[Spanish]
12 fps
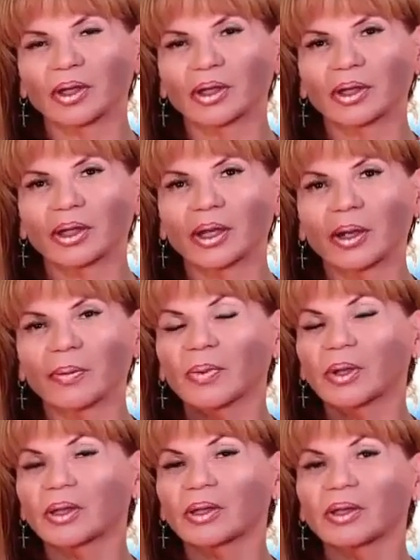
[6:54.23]
Si
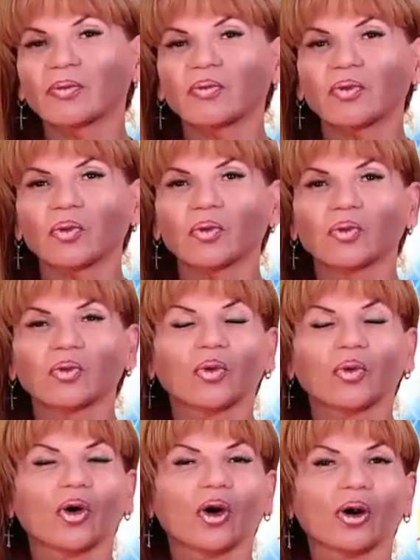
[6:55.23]
naciste en estos días,
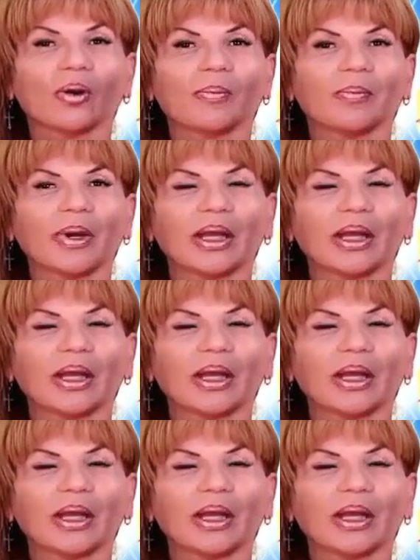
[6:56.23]
23